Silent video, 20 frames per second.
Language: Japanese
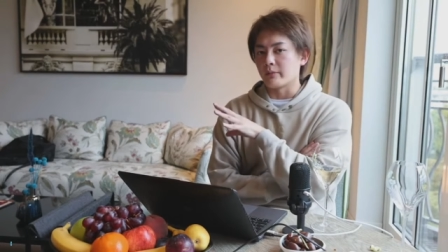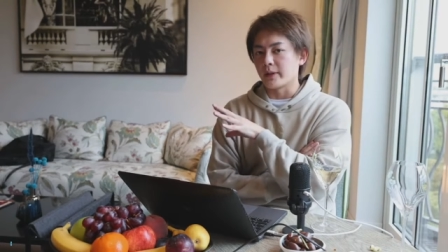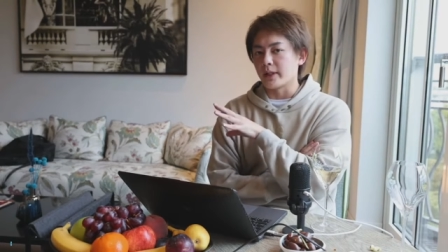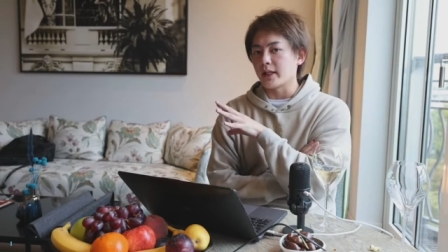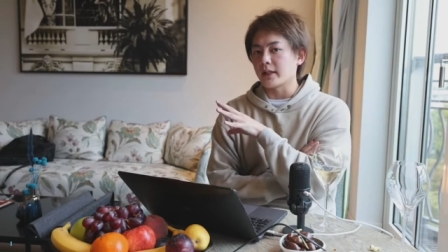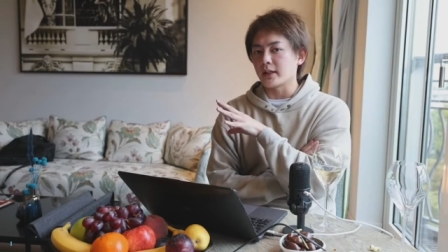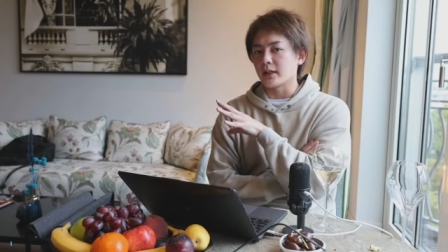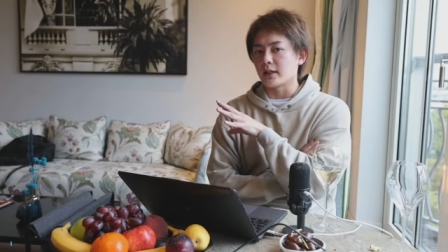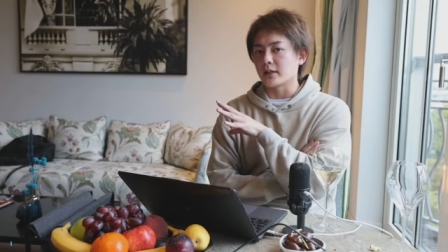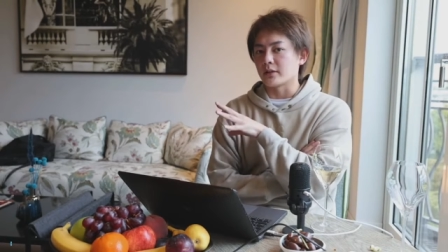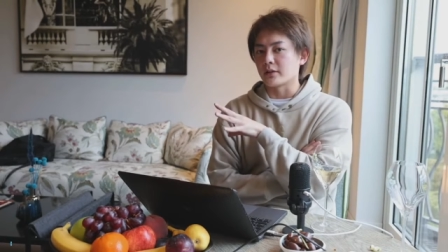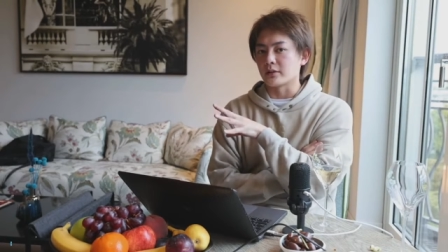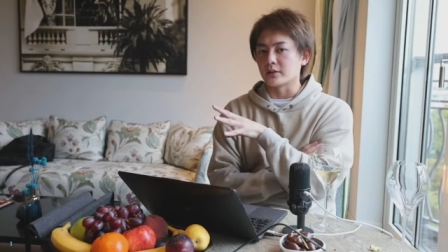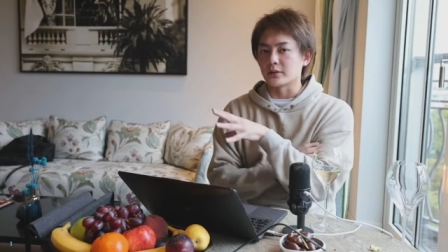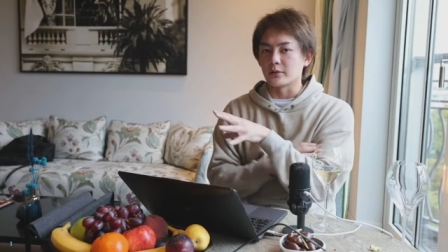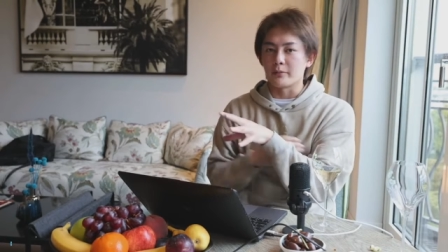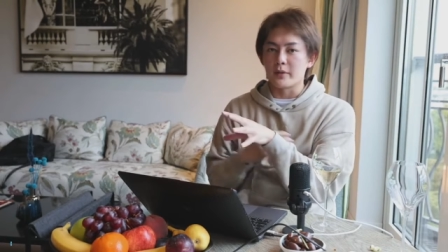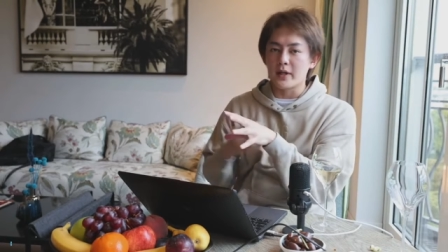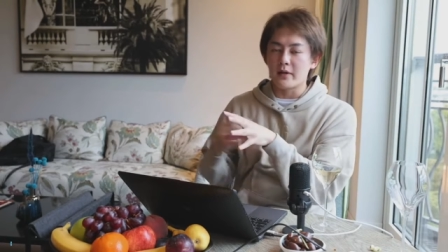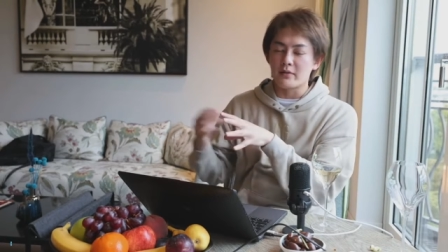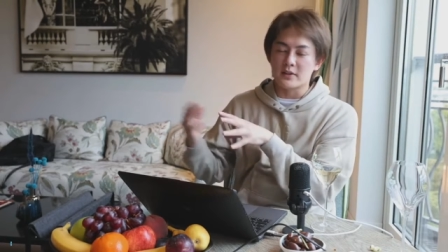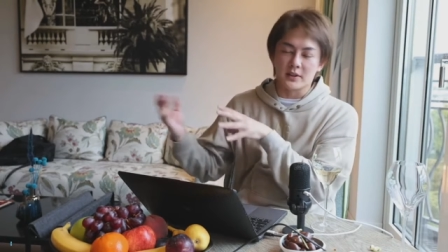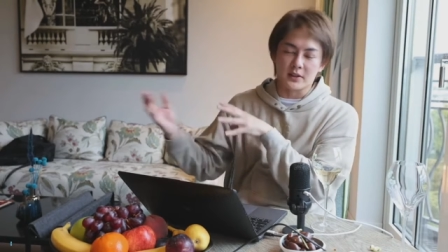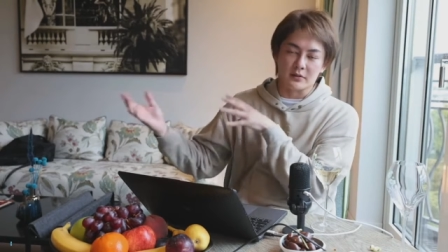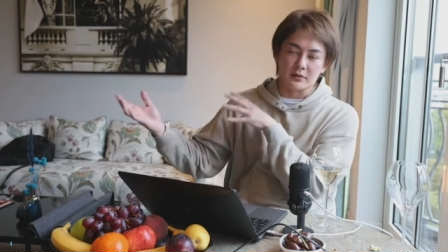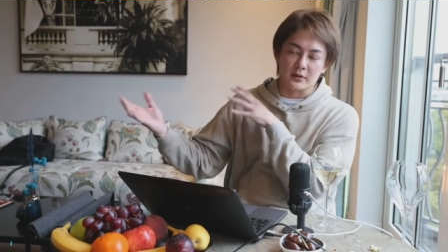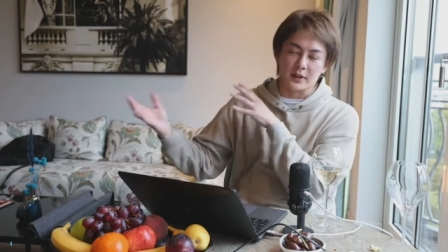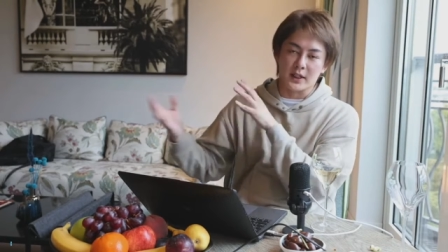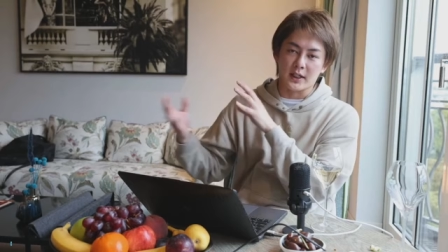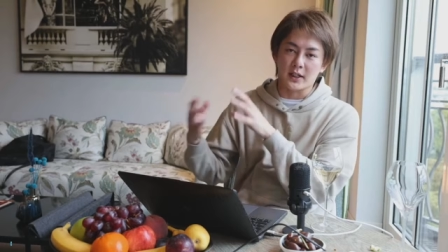まあ、なんでかっていうと、そのメイウェザー
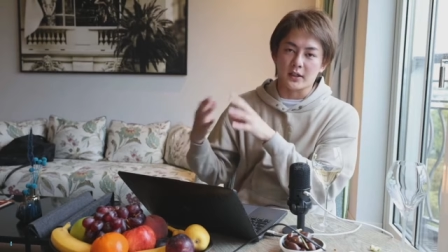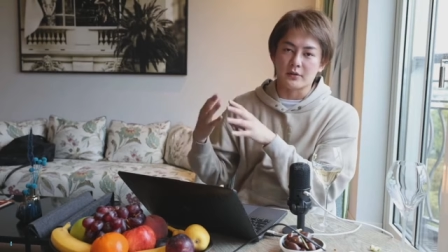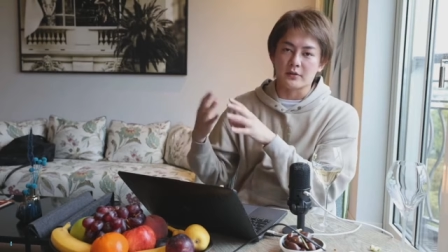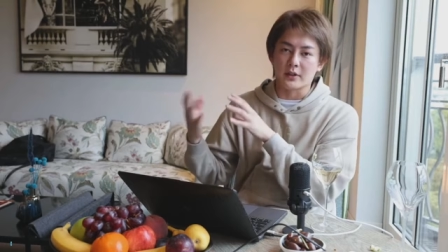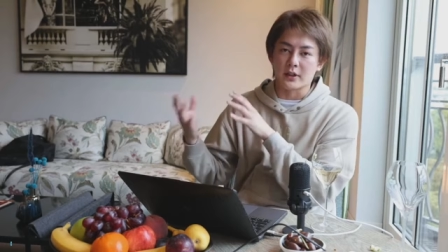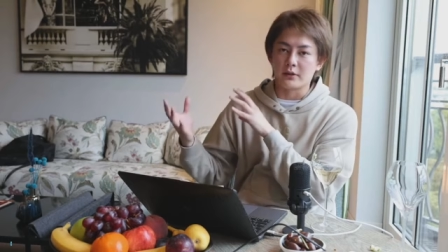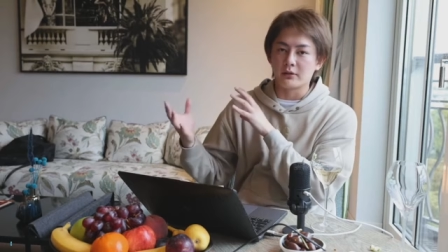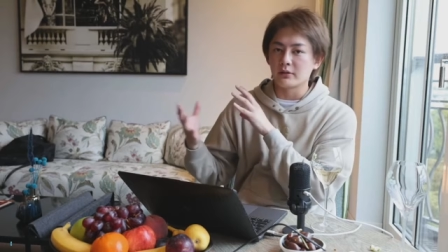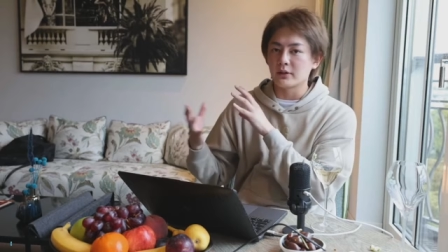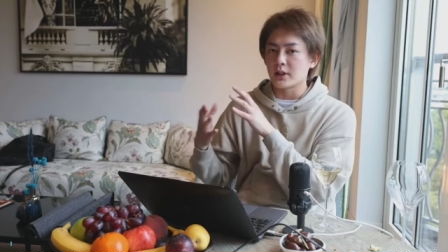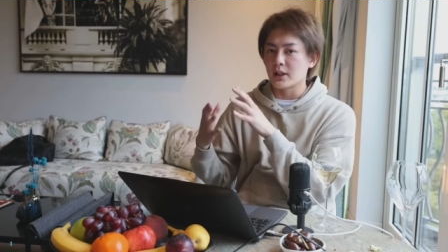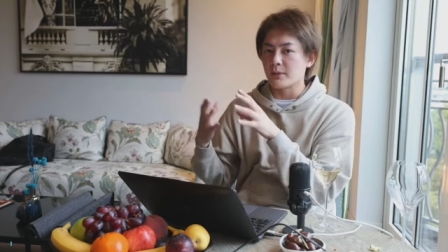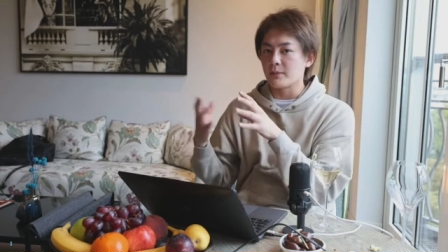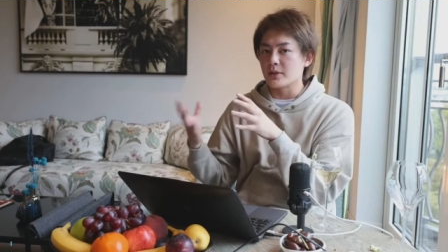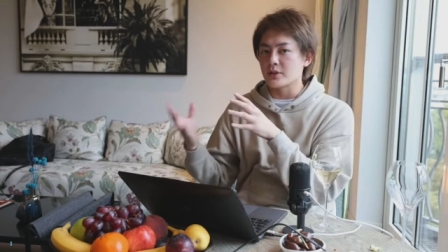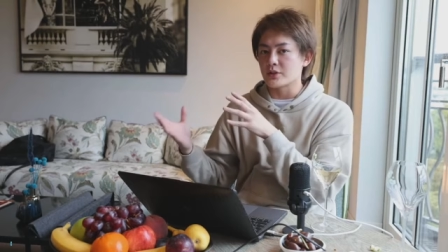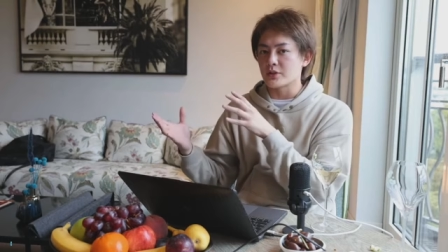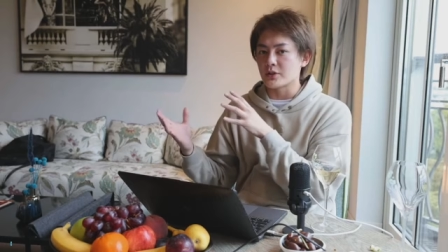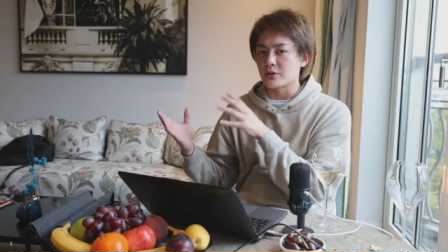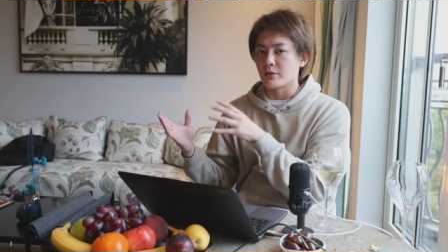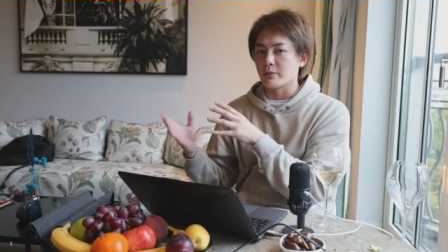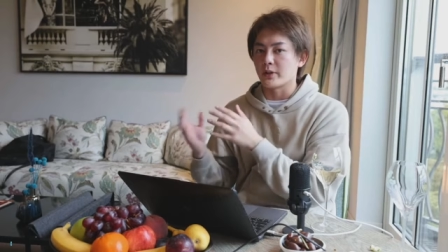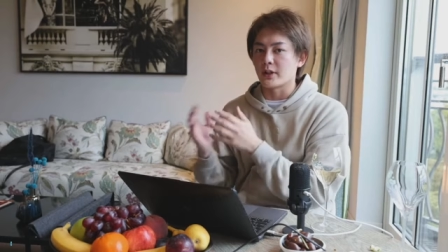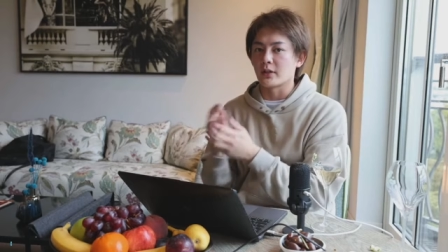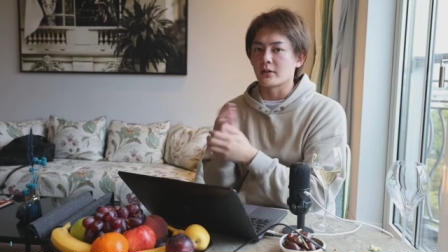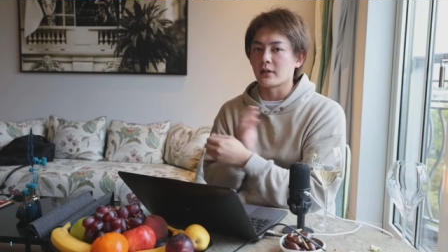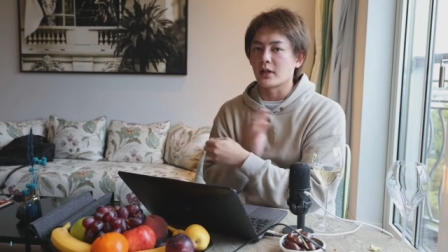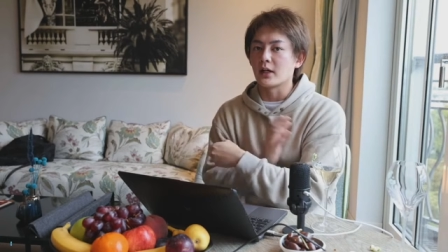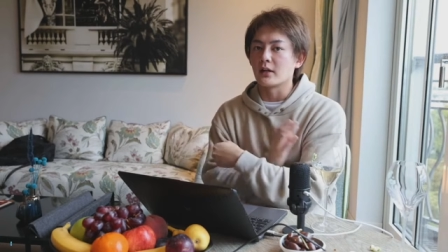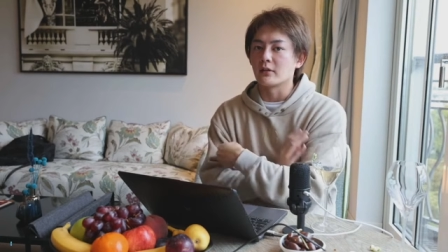とかの契約とかいろんな秘密事項みた
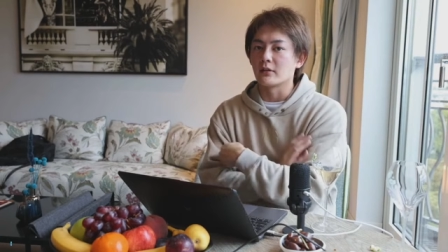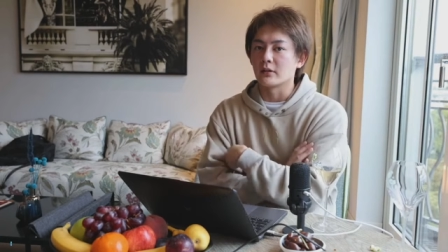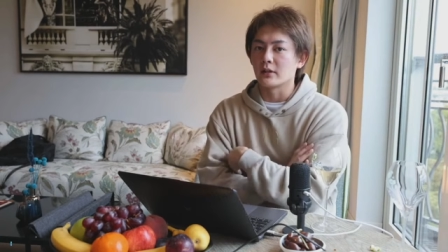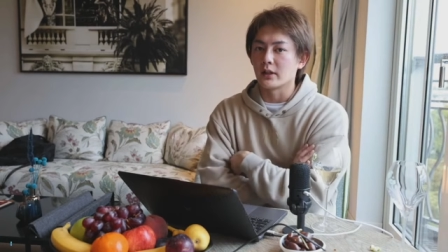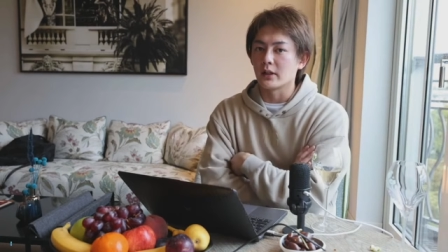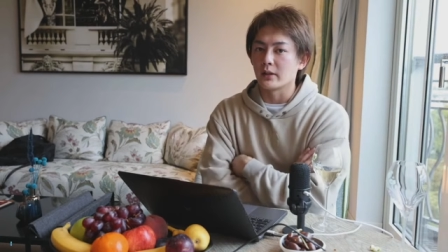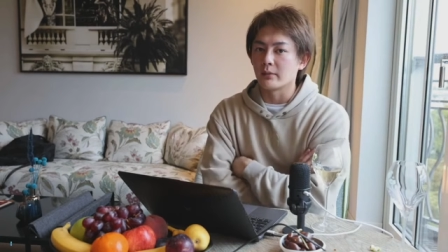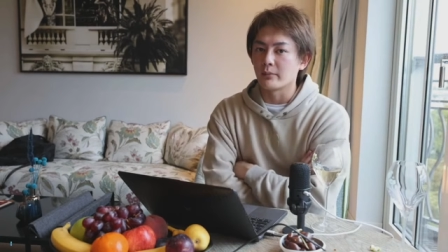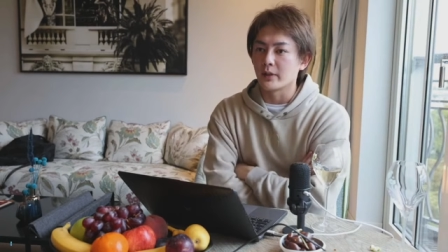いなのがあるんで、